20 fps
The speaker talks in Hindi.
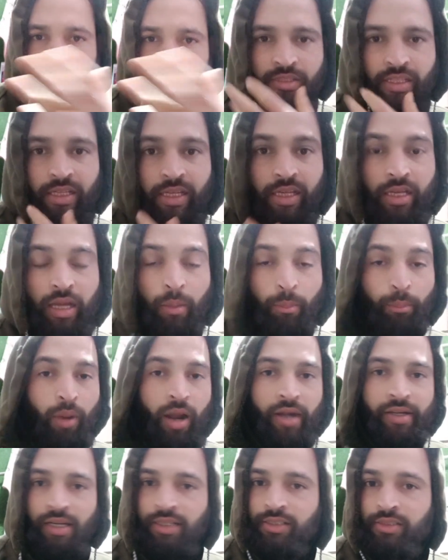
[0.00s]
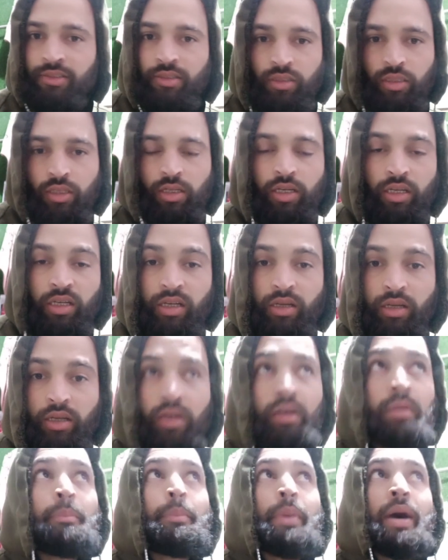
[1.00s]
आपसे इम्पॉर्टेंट
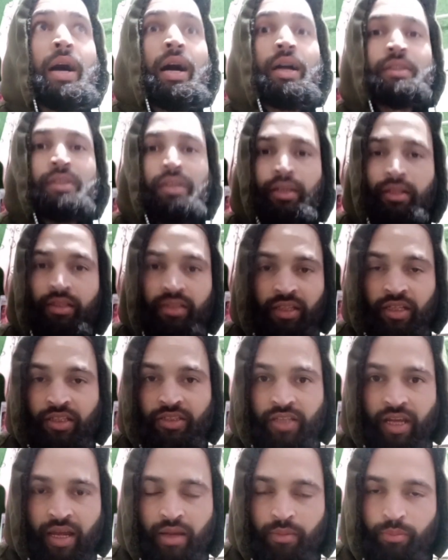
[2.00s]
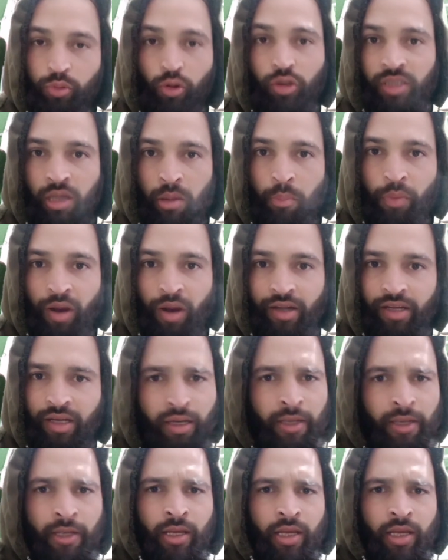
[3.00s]
बात की जाए बहुत इम्पॉर्टेंट